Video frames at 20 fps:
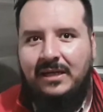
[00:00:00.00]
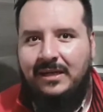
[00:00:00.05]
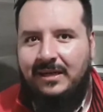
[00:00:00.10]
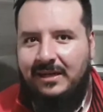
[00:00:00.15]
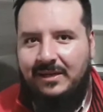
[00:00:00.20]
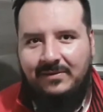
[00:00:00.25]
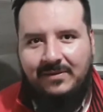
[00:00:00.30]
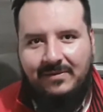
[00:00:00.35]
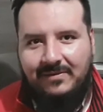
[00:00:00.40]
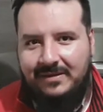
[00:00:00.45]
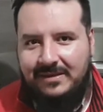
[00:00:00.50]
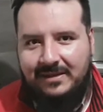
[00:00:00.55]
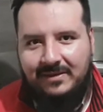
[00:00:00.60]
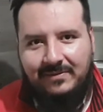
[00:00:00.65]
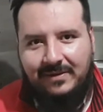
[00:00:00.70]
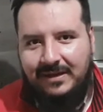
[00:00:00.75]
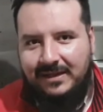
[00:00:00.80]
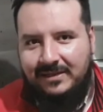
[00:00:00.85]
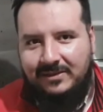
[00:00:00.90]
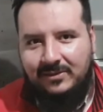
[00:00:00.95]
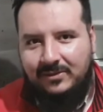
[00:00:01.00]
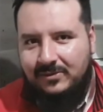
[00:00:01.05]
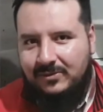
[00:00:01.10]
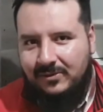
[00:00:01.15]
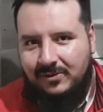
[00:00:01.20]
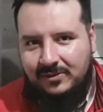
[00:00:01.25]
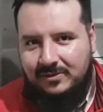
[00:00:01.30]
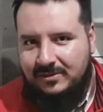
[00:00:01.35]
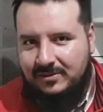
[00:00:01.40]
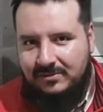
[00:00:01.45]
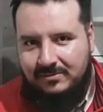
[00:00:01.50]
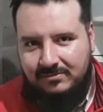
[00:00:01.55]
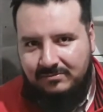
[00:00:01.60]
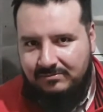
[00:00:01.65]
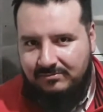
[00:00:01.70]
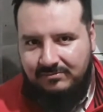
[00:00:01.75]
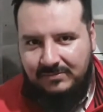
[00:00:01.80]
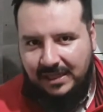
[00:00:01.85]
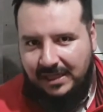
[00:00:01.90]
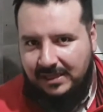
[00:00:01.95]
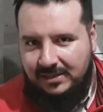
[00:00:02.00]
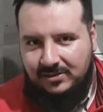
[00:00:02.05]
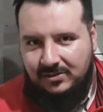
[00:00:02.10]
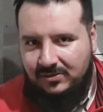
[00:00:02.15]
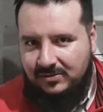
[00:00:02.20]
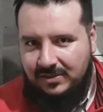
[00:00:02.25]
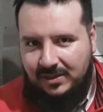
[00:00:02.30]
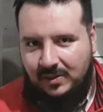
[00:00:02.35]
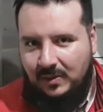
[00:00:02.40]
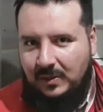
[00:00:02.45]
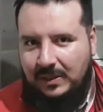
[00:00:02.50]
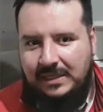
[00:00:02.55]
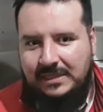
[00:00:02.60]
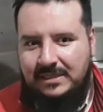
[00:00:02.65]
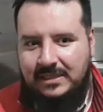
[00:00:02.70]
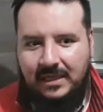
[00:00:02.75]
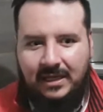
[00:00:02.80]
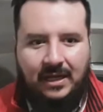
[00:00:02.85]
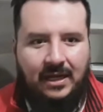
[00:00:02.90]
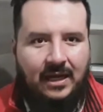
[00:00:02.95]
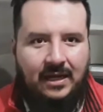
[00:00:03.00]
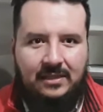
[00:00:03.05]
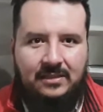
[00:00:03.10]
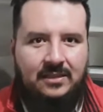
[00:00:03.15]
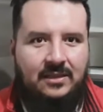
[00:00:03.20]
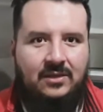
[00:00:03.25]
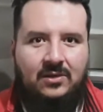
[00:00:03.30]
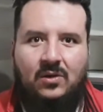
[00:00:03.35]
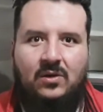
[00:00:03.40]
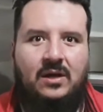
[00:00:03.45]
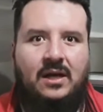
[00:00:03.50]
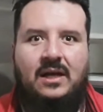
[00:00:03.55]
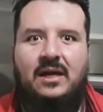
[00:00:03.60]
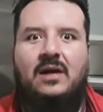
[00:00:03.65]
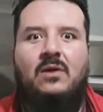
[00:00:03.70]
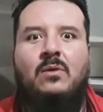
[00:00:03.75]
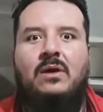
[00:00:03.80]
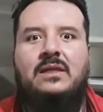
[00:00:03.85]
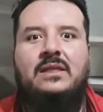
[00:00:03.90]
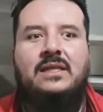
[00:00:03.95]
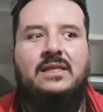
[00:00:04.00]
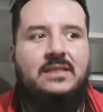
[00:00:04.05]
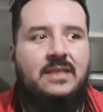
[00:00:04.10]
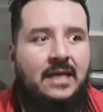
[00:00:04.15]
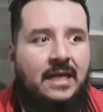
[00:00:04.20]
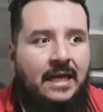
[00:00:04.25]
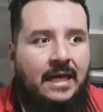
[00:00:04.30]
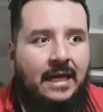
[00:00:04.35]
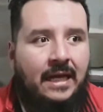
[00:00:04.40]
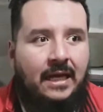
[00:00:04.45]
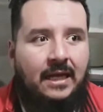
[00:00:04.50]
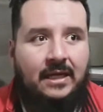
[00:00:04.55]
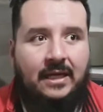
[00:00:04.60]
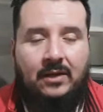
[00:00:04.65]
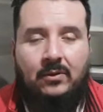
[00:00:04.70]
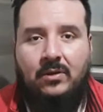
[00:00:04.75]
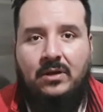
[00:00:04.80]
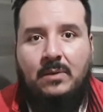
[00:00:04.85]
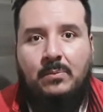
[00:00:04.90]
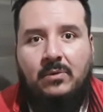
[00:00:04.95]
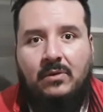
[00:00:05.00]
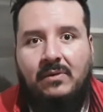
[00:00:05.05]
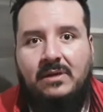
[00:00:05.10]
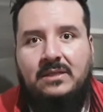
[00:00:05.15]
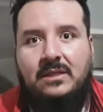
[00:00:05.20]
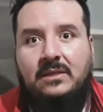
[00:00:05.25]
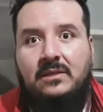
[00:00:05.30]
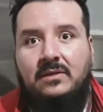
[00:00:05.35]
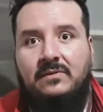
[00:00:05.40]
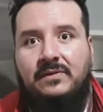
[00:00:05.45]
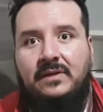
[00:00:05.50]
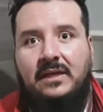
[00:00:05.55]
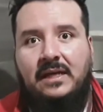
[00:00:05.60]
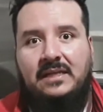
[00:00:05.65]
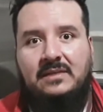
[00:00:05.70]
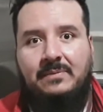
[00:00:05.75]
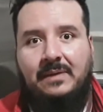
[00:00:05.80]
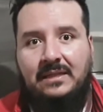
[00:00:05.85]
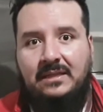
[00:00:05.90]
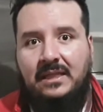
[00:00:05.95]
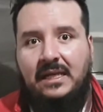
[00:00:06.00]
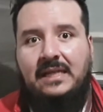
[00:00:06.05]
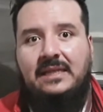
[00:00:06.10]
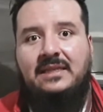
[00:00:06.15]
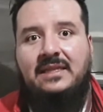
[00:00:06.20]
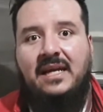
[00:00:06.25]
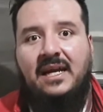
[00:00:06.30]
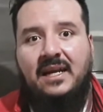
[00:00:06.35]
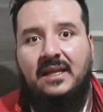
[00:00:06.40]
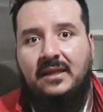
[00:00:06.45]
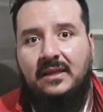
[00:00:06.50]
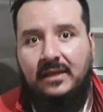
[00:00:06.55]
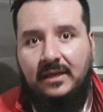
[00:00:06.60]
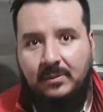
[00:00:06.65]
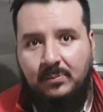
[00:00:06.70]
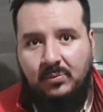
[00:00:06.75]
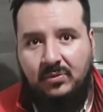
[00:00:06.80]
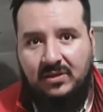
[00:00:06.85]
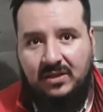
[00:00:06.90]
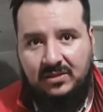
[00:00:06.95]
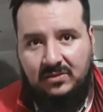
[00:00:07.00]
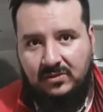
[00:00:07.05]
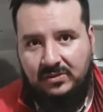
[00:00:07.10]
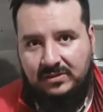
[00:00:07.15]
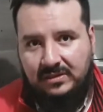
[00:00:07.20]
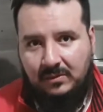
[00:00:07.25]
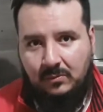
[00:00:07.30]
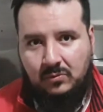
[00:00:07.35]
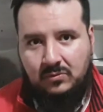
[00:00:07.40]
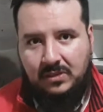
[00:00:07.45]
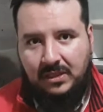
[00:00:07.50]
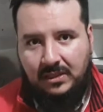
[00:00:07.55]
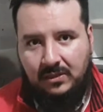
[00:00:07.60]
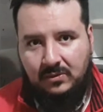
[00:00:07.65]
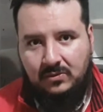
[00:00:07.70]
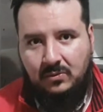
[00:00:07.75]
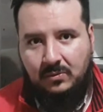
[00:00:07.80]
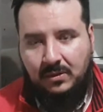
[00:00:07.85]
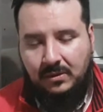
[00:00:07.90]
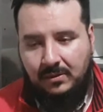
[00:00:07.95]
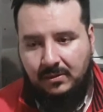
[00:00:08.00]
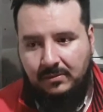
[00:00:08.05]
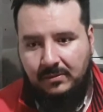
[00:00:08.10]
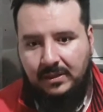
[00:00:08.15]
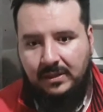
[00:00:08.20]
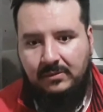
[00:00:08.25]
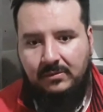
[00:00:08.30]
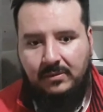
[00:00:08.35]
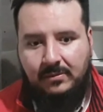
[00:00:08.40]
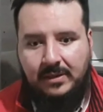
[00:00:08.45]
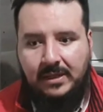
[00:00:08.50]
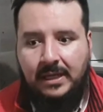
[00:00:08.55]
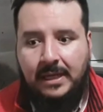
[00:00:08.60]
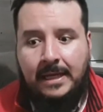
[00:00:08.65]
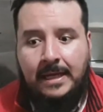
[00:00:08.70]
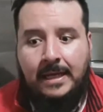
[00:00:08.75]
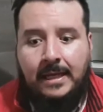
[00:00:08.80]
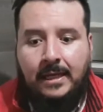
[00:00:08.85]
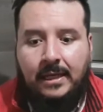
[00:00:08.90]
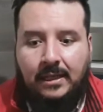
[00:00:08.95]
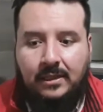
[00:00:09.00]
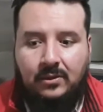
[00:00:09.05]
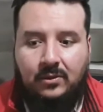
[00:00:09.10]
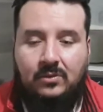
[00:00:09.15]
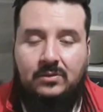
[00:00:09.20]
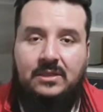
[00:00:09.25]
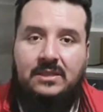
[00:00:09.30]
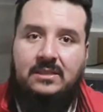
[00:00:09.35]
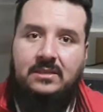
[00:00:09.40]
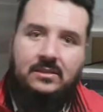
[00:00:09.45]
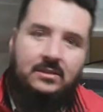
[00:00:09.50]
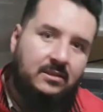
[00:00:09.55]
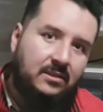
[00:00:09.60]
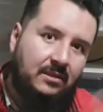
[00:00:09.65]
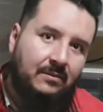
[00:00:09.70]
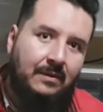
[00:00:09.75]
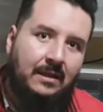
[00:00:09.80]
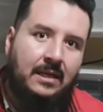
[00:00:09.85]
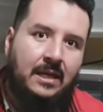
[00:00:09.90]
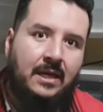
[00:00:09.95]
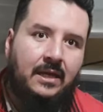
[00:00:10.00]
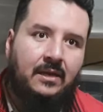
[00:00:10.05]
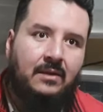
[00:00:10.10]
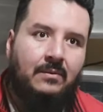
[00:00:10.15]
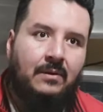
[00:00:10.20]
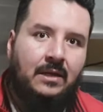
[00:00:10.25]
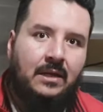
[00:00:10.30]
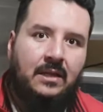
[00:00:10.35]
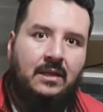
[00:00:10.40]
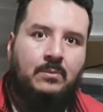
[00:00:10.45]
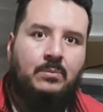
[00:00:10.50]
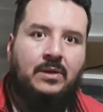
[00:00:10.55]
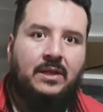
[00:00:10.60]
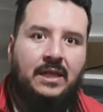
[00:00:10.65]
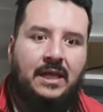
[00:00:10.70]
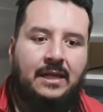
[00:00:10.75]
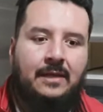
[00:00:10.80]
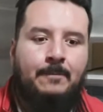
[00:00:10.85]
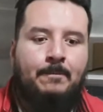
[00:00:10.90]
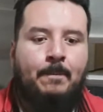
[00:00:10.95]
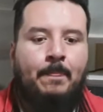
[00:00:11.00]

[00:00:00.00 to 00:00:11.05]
le va a venir valiendo dos tercios de lo que sea y cinco cacahuates el que no haya pruebas científicas. Va a tratar de, porque es lo que está buscando, sobrevivir y vivir. Entonces sí van a ir y van a depredar.